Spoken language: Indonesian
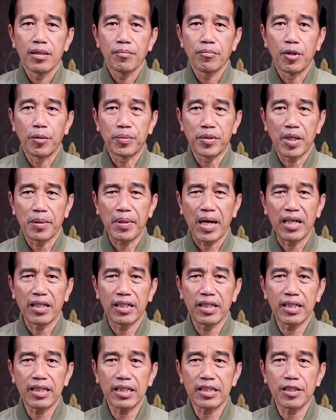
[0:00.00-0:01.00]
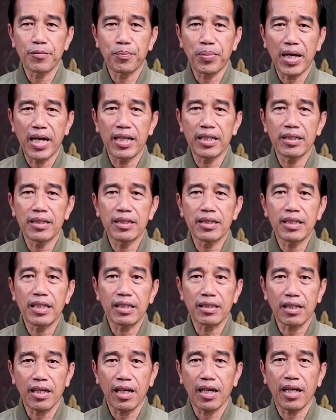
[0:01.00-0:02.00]
Beberapa hari ke depan
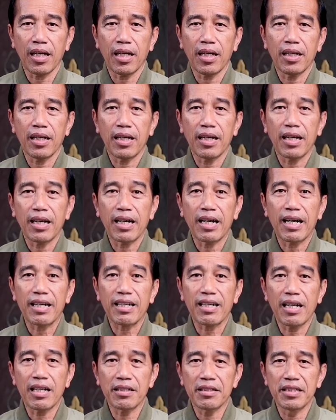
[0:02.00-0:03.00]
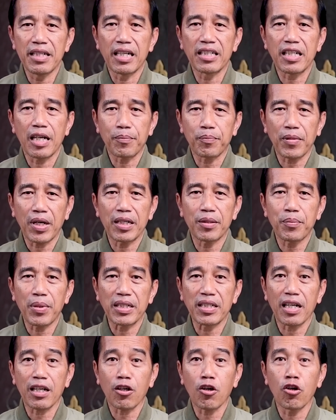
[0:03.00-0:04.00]
kita akan dihadapkan
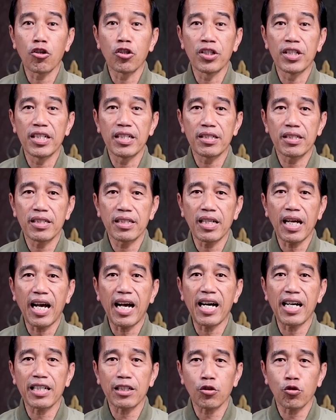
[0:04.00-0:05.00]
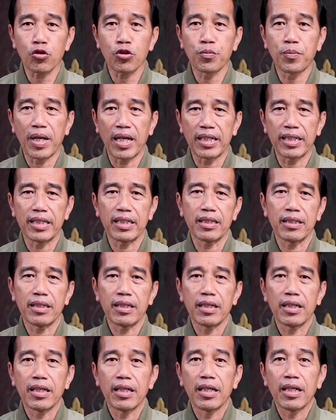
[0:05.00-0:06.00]
pada kondisi arus balik.
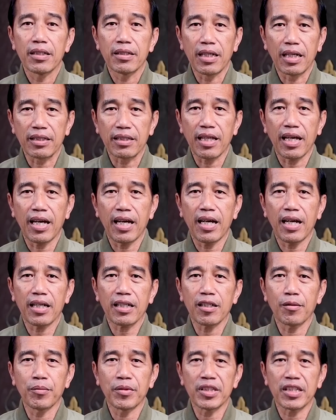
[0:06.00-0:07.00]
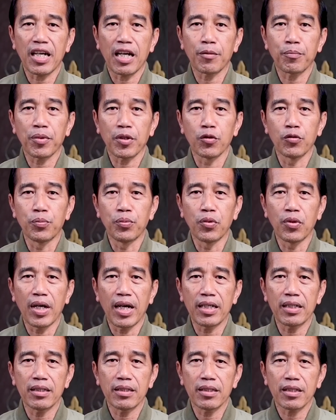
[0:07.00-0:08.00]
Data Kementerian
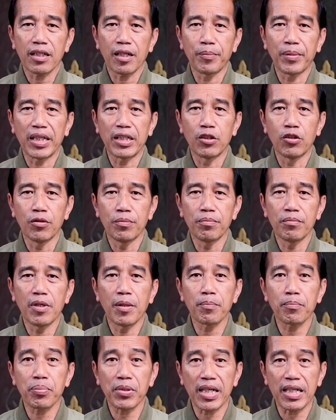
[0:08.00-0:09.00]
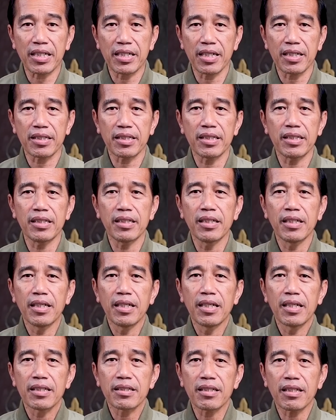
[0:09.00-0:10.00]
Perhubungan, Kemenhub, memprediksi
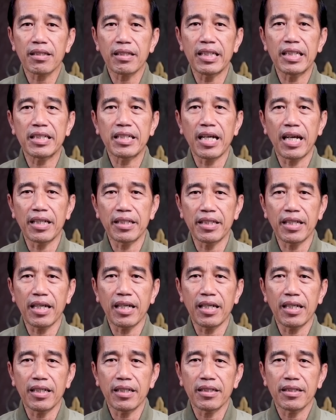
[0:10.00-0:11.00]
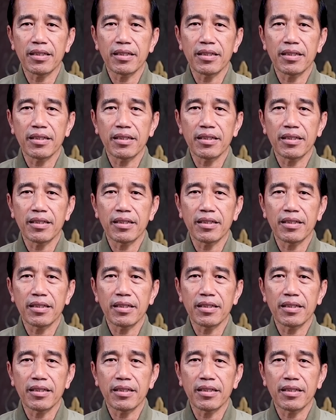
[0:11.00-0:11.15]
setidaknya